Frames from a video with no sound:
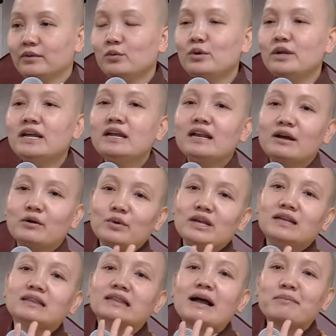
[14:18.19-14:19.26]
Quy y là quy
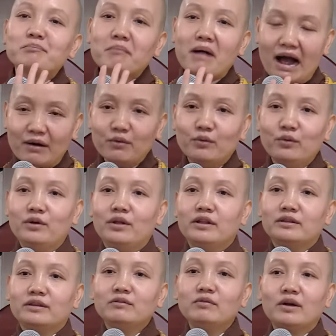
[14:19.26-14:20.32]
y tam bảo,
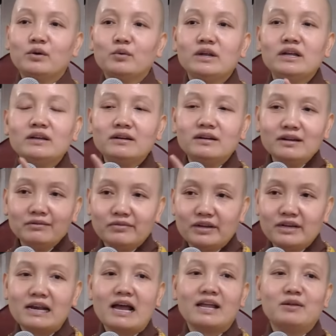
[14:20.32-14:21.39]
chứ không phải quy y riêng
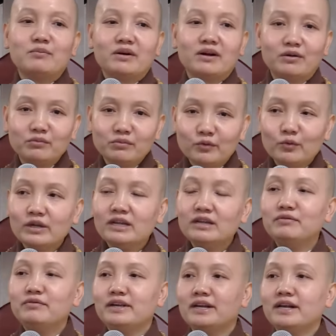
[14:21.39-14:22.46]
vị này mà không quy
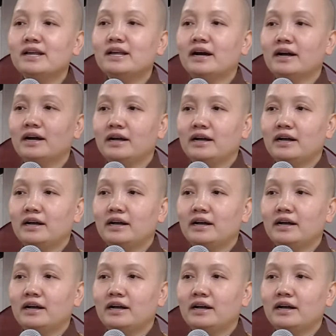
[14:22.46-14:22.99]
y vị kia.